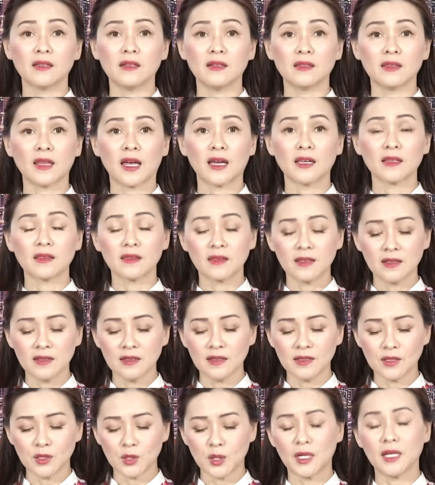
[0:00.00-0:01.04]
từ tháng
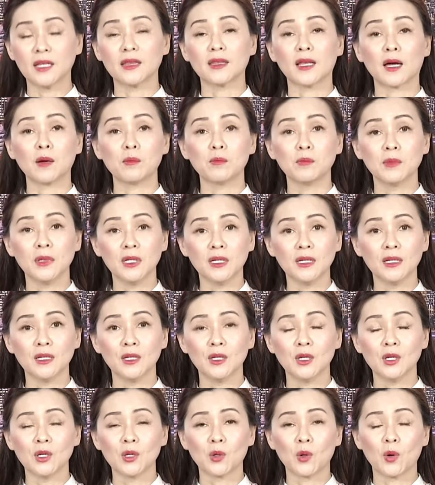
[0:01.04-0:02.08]
4 cho đến tháng 10
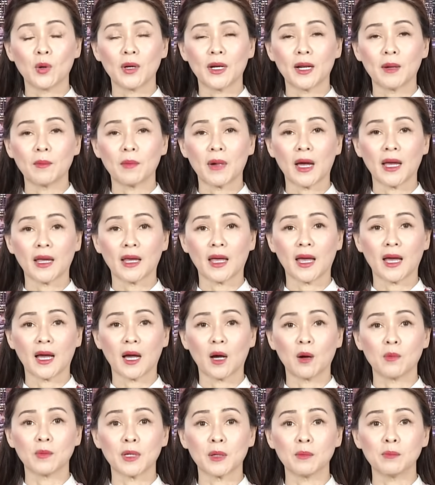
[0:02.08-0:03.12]
của năm
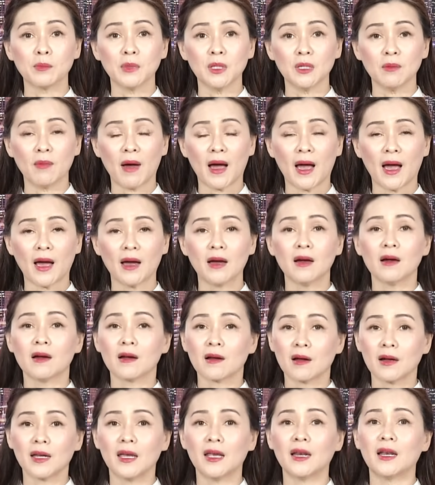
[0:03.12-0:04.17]
2013,
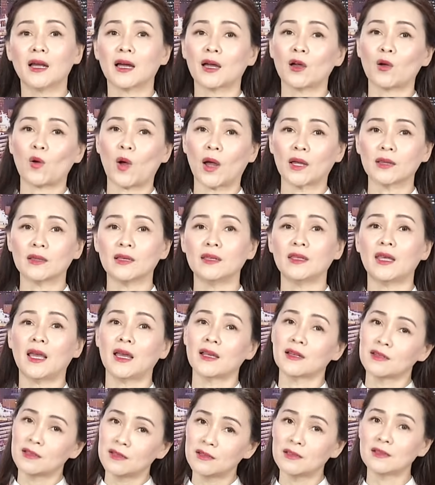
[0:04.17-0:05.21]
có nghĩa là có khoảng thời
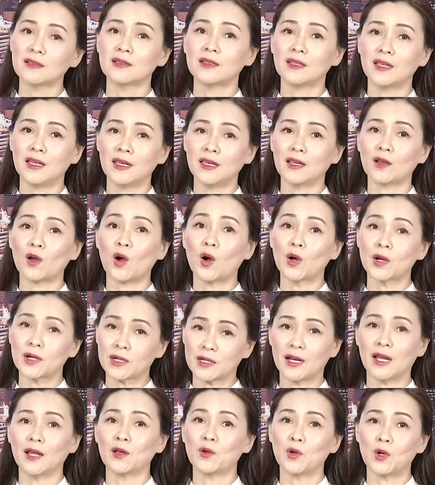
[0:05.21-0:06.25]
gian trước khi con
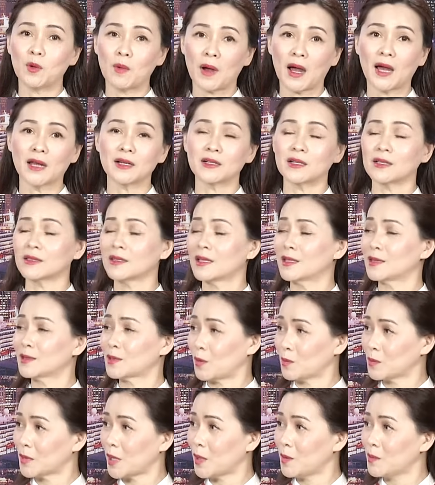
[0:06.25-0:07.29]
rể của bà trở thành
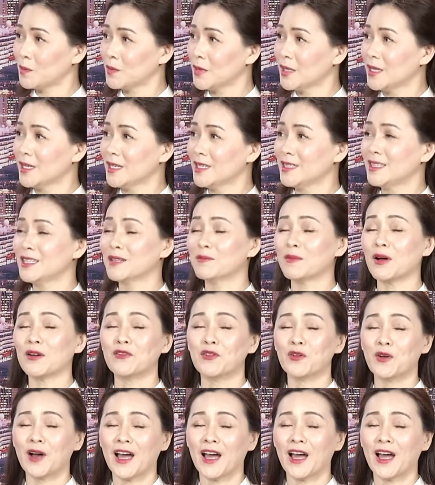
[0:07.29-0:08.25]
tổng thống, nhưng mà vụ